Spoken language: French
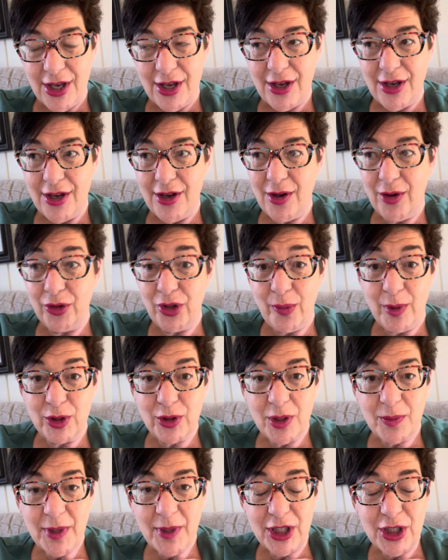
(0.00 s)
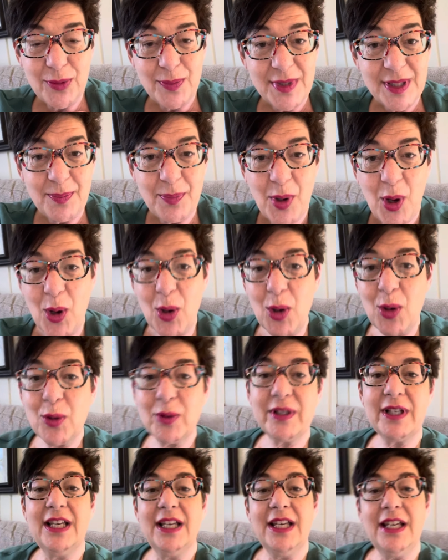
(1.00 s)
on a besoin de prendre une petite
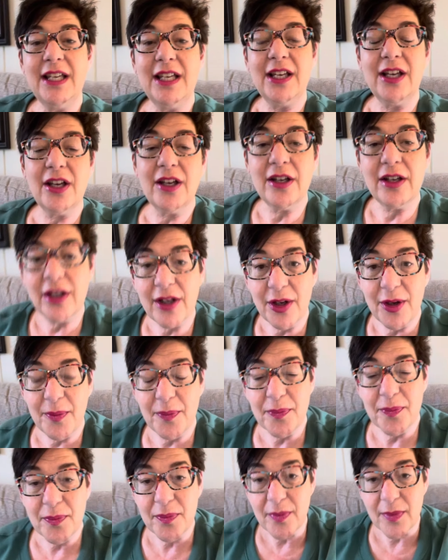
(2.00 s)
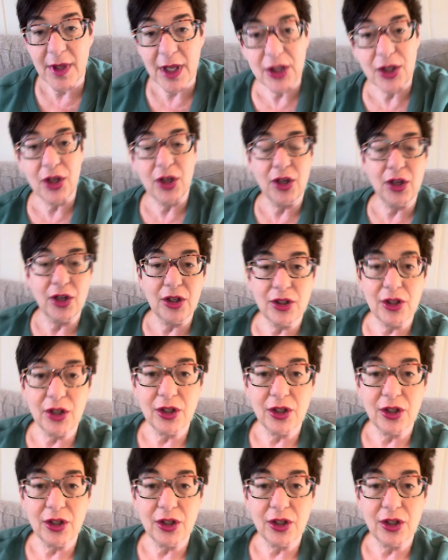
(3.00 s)
pause et de